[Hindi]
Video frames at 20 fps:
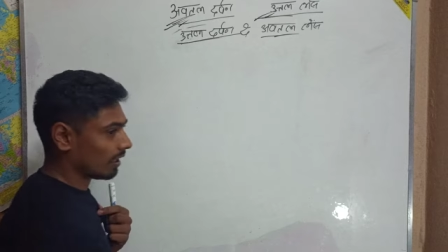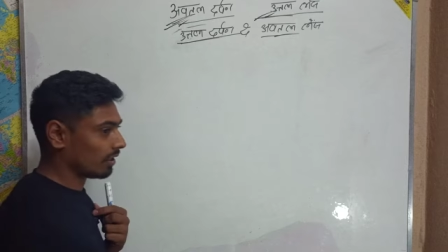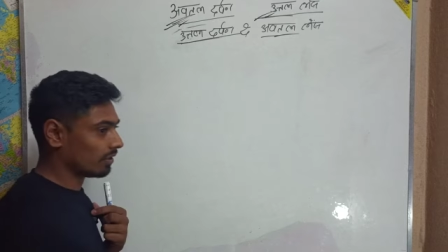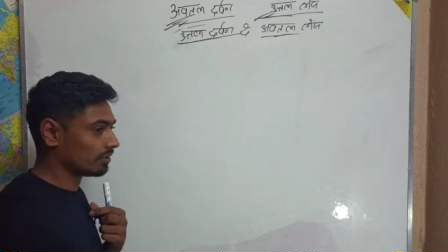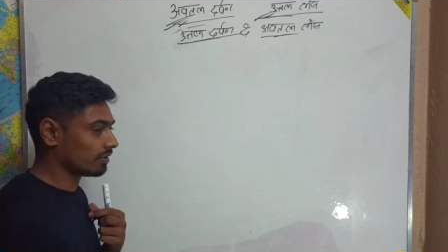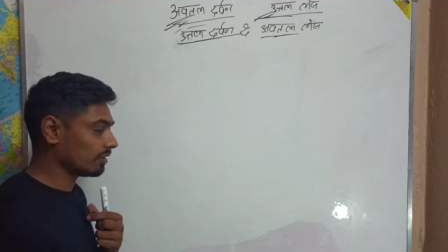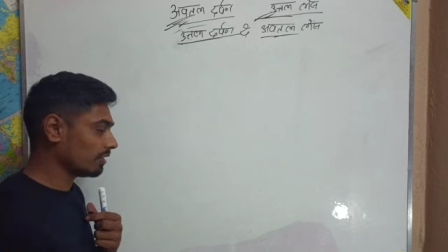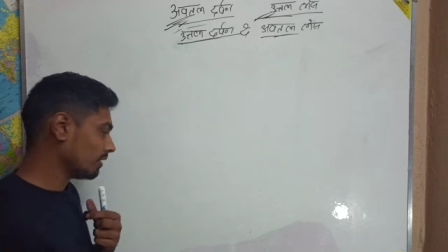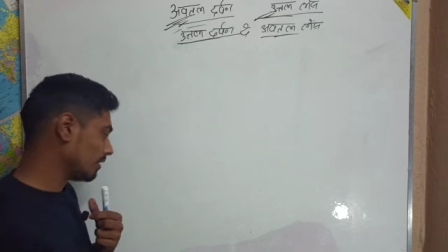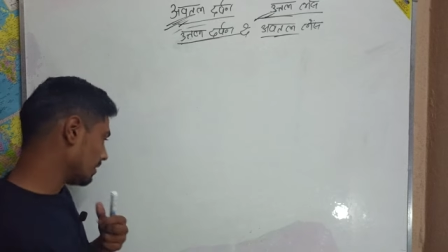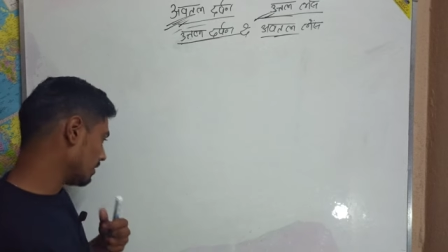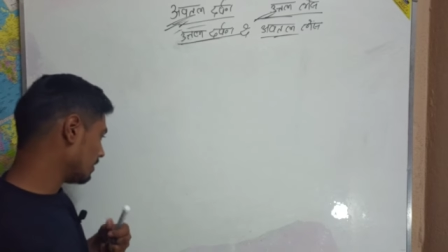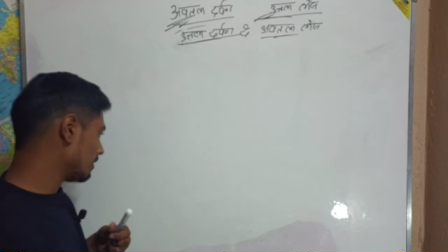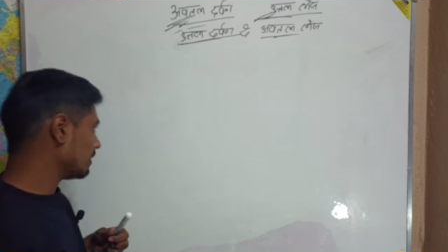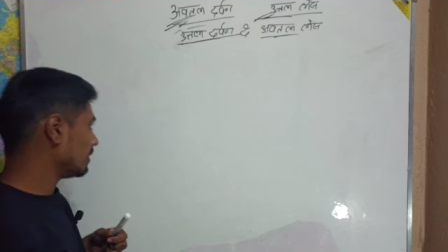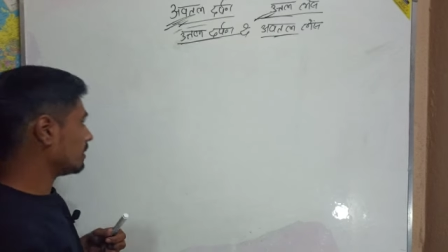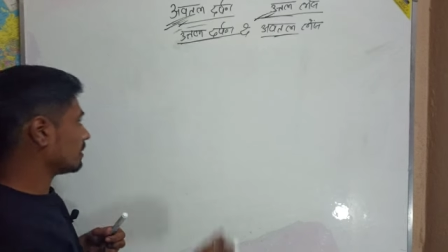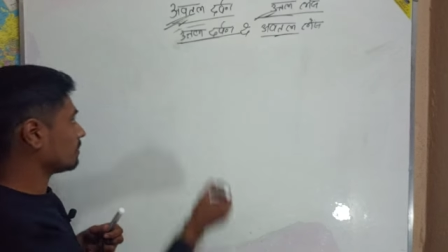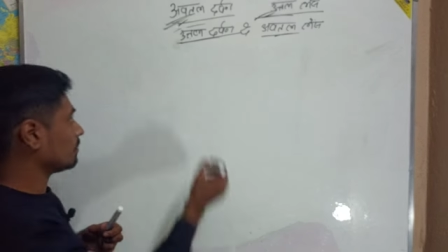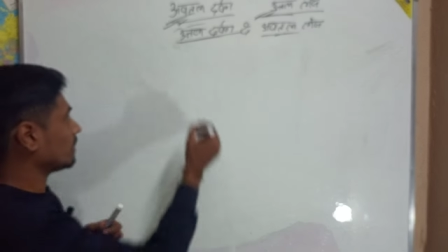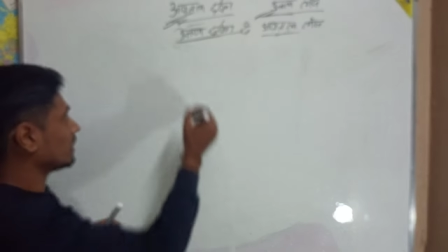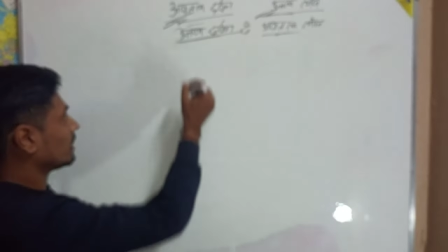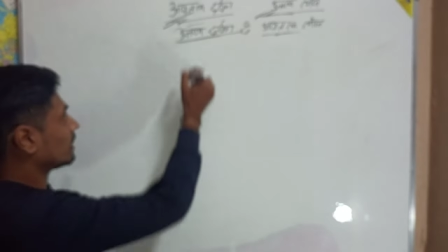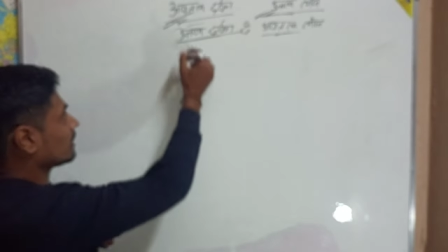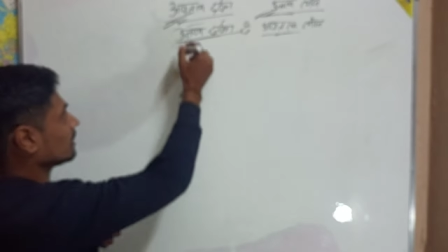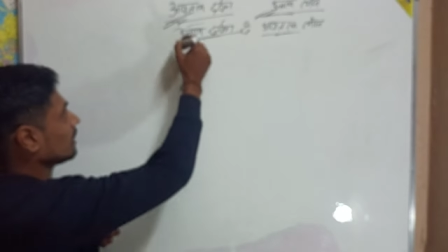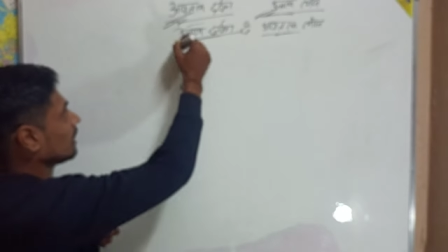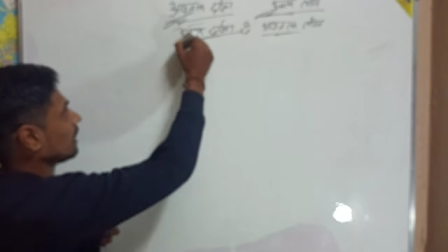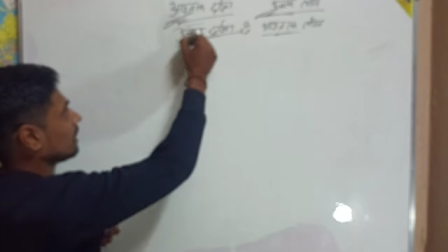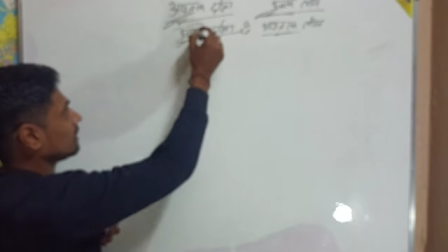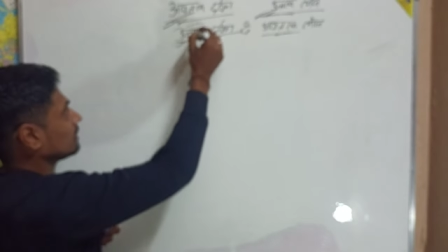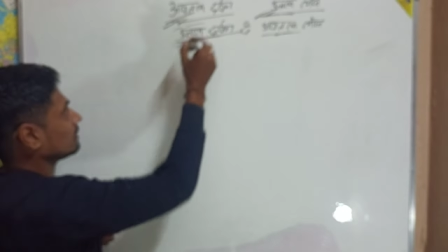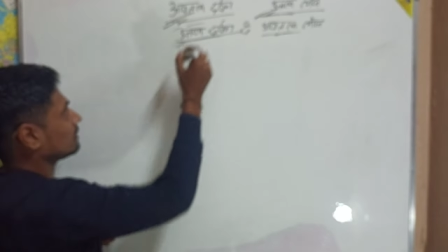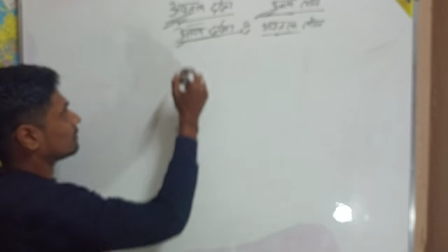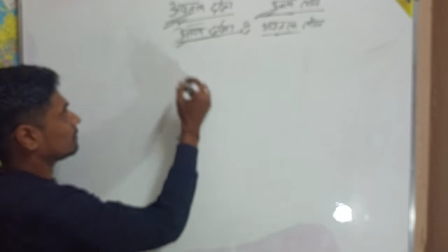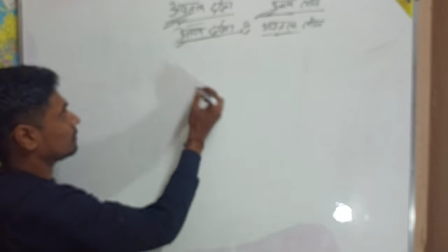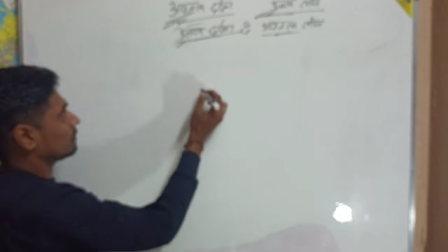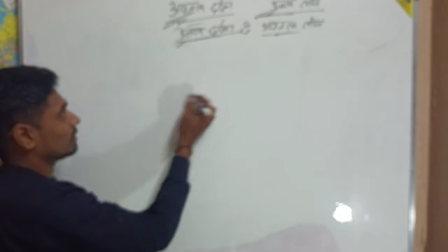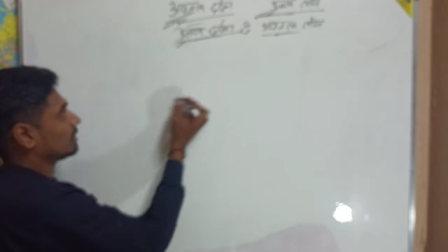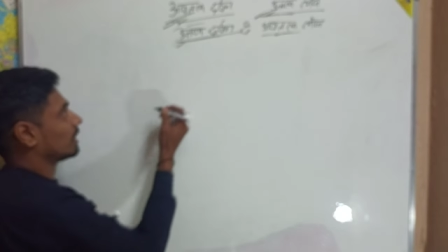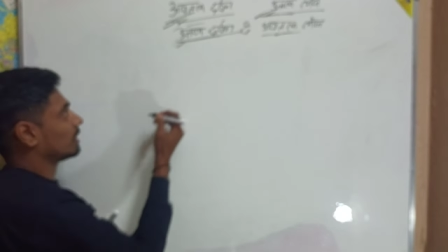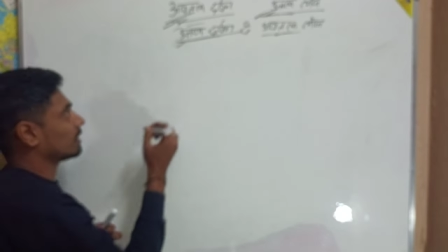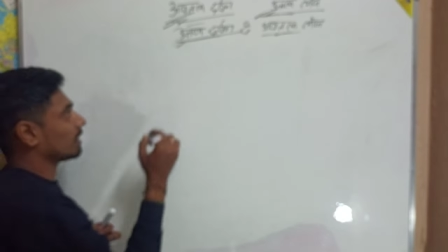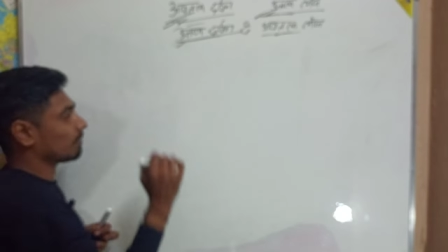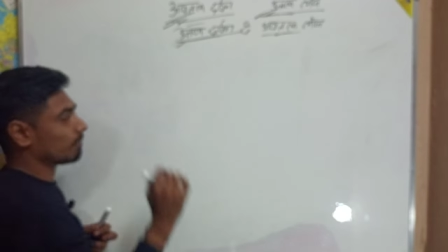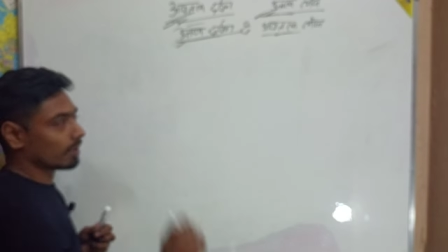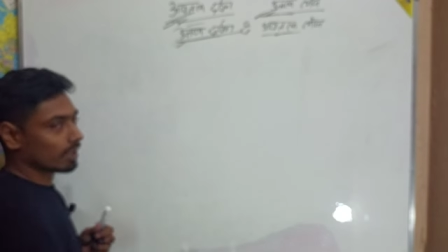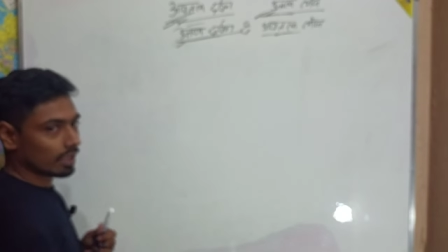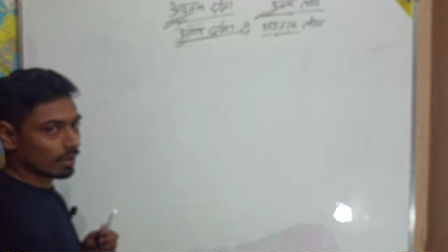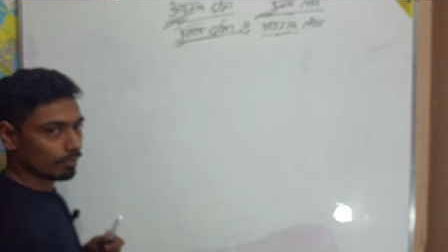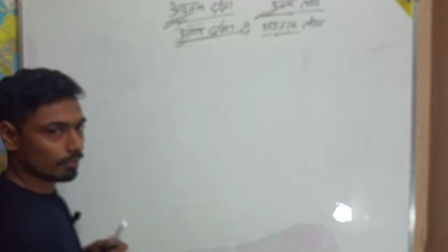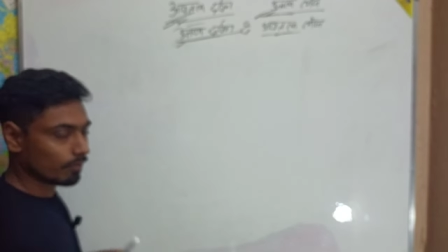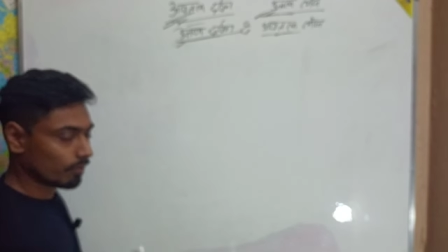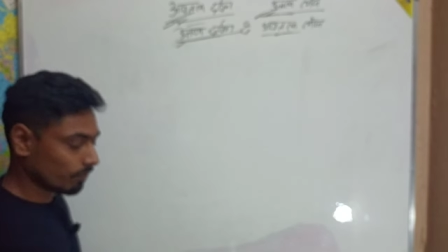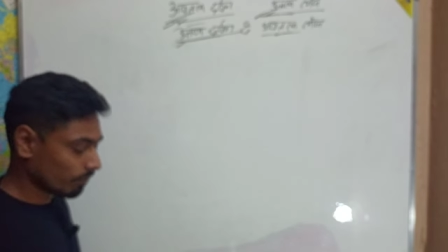आज इसमें देखिए आज उत्तल दर्पण के